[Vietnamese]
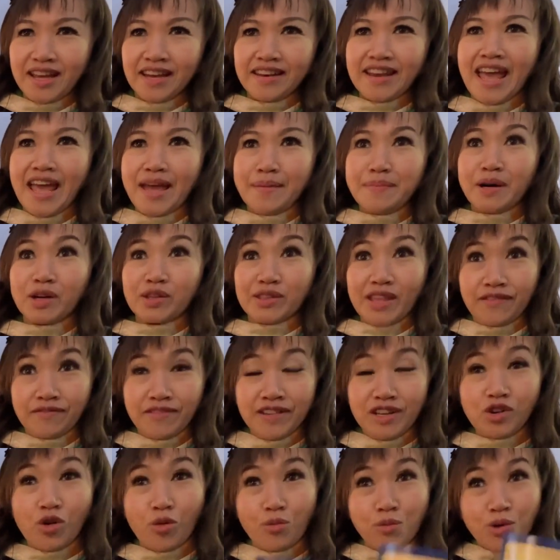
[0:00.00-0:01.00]
để mà tại
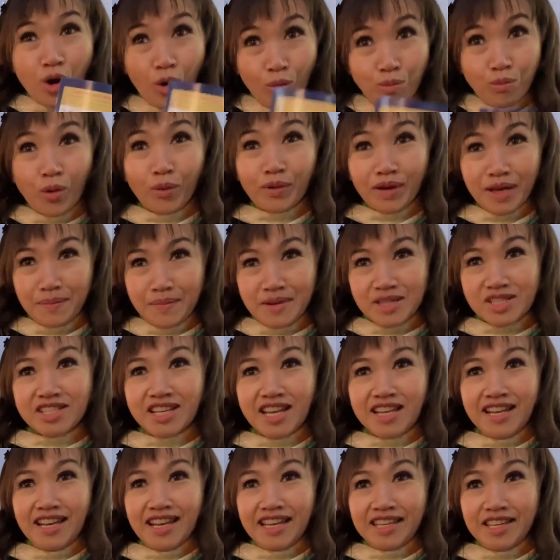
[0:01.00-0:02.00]
vì cũng cùng một cái
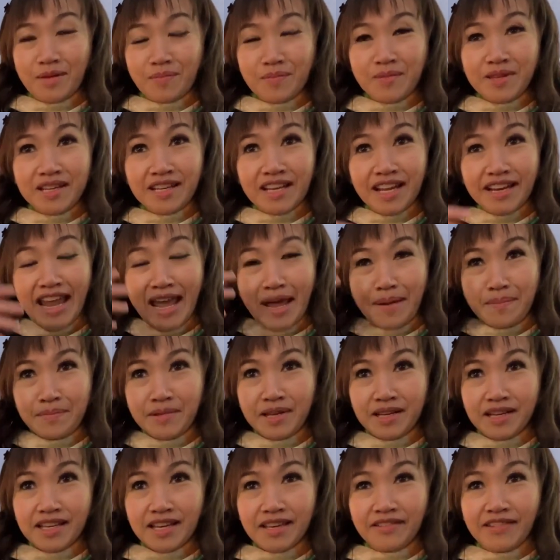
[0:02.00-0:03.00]
mission là giống như là đem
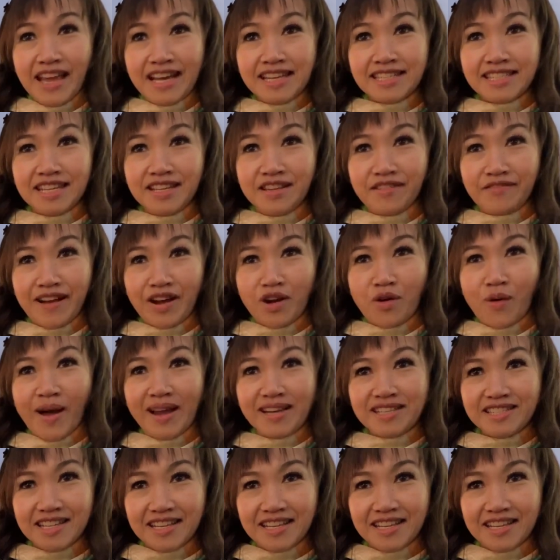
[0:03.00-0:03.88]
những cái giá trị văn hóa